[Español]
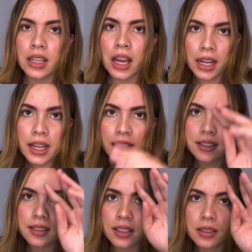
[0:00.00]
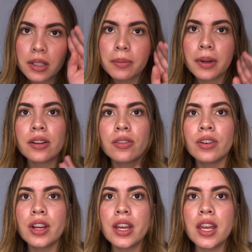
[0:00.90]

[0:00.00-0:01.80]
Alex es mi hermano.